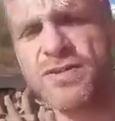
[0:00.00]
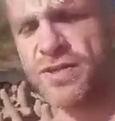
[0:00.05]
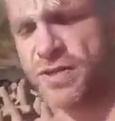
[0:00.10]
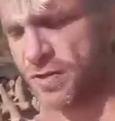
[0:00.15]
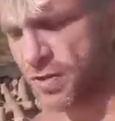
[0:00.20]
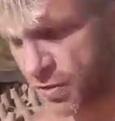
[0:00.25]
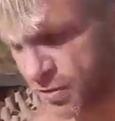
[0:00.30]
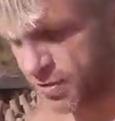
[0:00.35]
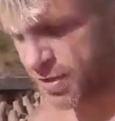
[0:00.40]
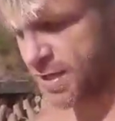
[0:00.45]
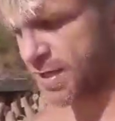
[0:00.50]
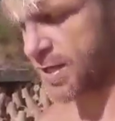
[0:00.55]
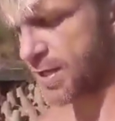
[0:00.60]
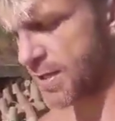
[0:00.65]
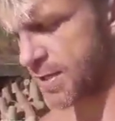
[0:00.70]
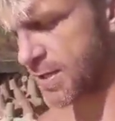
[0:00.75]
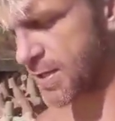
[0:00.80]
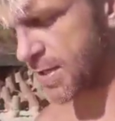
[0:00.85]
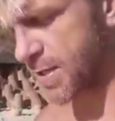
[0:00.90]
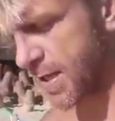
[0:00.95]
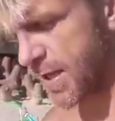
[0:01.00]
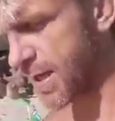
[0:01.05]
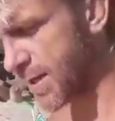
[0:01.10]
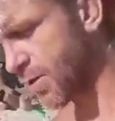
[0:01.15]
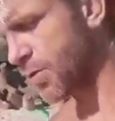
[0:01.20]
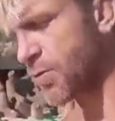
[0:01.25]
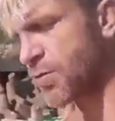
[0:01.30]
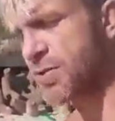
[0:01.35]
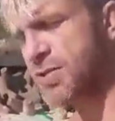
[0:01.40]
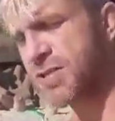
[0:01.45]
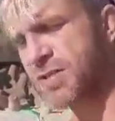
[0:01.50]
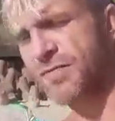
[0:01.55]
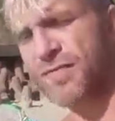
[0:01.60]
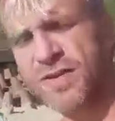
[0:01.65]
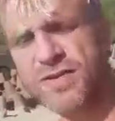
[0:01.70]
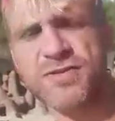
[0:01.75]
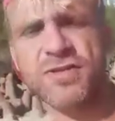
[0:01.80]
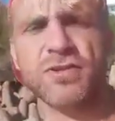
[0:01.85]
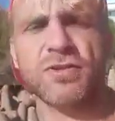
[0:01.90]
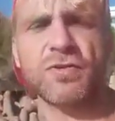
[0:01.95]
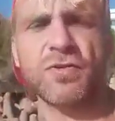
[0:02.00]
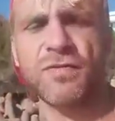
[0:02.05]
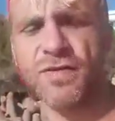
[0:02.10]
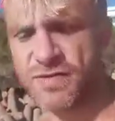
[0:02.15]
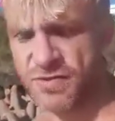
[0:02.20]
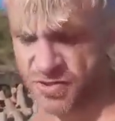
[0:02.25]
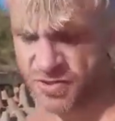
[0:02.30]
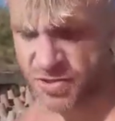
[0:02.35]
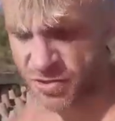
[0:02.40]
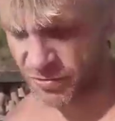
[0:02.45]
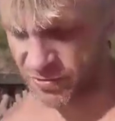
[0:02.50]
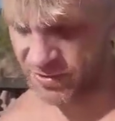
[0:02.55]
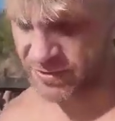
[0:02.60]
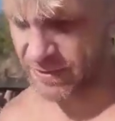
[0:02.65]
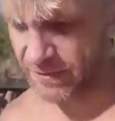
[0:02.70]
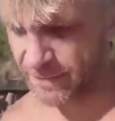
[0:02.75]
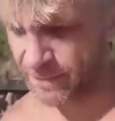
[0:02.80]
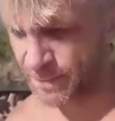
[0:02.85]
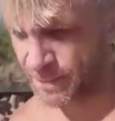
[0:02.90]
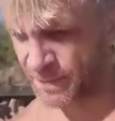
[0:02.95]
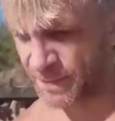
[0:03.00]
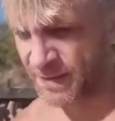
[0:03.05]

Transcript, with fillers: właśnie konia jako zwierzę towarzyszące.